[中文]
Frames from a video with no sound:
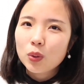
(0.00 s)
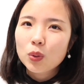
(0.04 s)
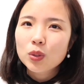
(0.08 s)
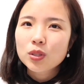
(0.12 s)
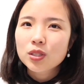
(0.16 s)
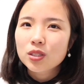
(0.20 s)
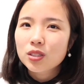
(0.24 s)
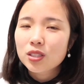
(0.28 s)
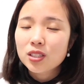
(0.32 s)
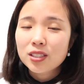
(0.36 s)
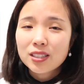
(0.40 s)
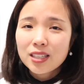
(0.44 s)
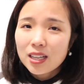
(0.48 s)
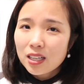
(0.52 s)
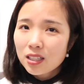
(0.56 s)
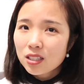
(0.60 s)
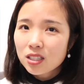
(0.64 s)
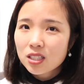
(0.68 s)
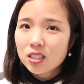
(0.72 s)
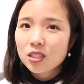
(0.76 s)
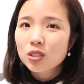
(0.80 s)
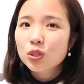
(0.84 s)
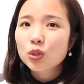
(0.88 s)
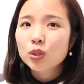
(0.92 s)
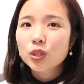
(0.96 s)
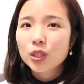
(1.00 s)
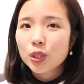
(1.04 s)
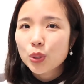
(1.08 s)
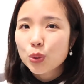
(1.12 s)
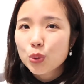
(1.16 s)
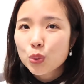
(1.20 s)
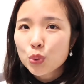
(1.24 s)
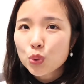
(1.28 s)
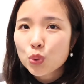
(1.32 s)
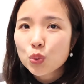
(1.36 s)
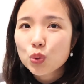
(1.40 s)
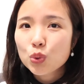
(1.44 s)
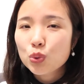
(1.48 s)
或者是当时就可以
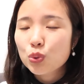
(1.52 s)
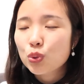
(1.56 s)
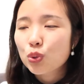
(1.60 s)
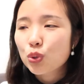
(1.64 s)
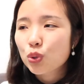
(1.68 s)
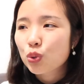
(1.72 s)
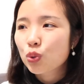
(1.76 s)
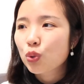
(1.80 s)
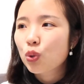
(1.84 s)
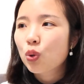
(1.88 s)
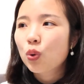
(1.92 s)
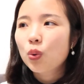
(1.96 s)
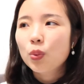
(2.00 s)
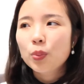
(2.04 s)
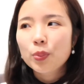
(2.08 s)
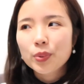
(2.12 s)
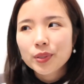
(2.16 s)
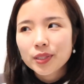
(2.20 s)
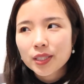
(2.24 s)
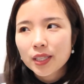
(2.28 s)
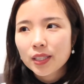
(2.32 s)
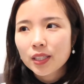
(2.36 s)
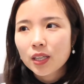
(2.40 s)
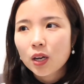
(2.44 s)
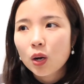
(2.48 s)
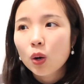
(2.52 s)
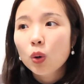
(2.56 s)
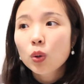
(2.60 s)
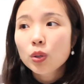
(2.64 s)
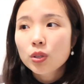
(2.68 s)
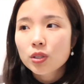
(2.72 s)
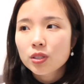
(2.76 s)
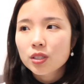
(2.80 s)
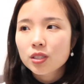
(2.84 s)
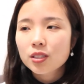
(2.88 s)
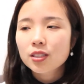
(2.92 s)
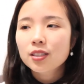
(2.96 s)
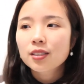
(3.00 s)
拒绝说我不想要，或
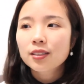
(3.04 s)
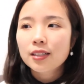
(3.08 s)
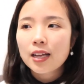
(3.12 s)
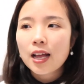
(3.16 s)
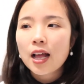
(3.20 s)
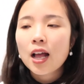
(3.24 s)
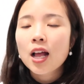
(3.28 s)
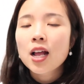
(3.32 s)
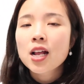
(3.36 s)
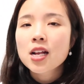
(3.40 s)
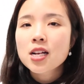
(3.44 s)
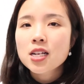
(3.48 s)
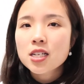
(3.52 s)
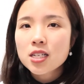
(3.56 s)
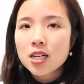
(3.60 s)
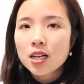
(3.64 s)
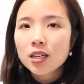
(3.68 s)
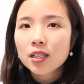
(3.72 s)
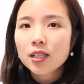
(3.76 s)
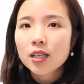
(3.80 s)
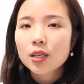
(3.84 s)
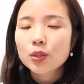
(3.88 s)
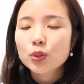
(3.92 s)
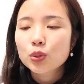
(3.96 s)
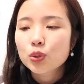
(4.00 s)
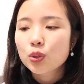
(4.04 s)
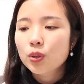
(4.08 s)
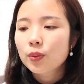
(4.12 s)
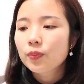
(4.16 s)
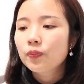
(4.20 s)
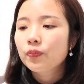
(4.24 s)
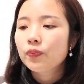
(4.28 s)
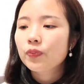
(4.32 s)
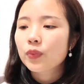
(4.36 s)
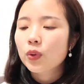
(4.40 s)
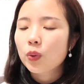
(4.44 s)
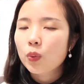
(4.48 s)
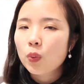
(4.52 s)
者是跟他商量说
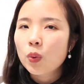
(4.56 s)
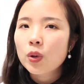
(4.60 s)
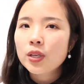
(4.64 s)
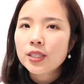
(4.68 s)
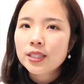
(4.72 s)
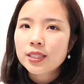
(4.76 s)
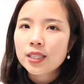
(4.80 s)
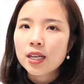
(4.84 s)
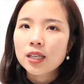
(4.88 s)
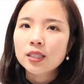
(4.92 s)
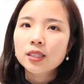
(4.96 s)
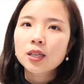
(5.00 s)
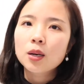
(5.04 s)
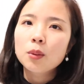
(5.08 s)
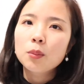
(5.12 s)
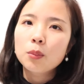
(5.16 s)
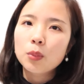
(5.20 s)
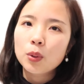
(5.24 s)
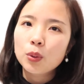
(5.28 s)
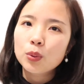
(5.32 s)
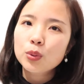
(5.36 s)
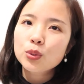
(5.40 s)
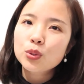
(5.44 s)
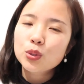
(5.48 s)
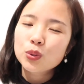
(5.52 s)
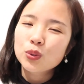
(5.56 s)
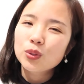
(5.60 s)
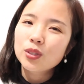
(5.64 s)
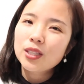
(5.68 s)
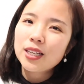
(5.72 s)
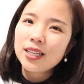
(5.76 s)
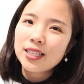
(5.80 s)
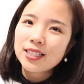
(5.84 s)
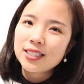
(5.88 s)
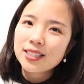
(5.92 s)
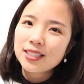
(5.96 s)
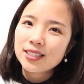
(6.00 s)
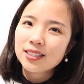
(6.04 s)
我想要某种
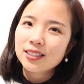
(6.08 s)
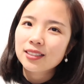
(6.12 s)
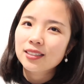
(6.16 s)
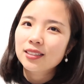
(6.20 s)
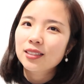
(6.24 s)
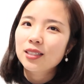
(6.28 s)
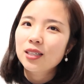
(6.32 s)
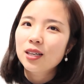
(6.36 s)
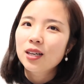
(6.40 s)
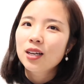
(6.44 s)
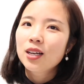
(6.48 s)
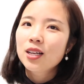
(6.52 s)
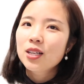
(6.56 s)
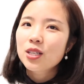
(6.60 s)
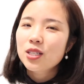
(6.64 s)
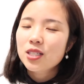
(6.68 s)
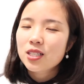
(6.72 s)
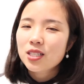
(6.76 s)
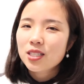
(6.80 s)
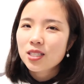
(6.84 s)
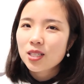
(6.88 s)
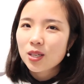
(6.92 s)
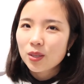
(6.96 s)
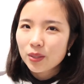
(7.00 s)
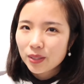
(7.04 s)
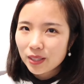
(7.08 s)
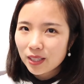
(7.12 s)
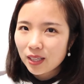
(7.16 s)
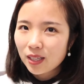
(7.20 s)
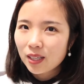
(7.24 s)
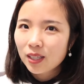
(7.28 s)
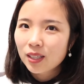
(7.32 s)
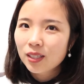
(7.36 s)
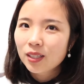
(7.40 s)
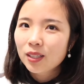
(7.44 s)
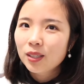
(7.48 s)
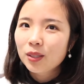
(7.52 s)
类型的小样，